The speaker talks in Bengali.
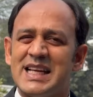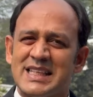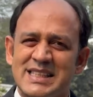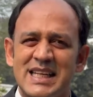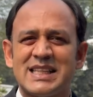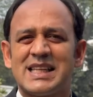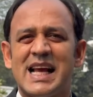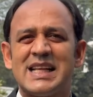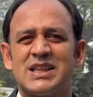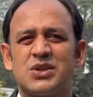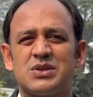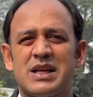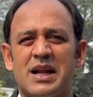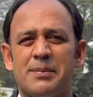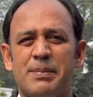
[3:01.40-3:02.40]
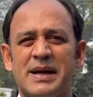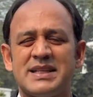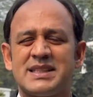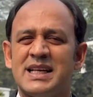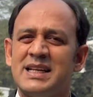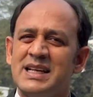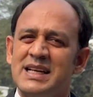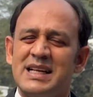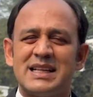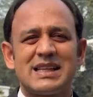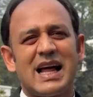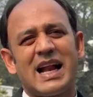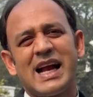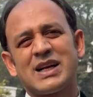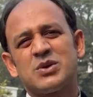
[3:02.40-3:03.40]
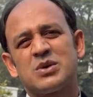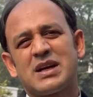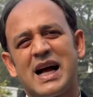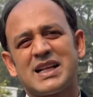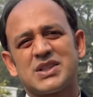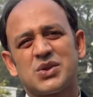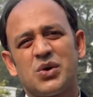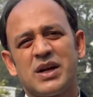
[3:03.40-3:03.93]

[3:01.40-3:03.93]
দেশের দায়িত্ব যারা পাইছেন তারা একটু কাজ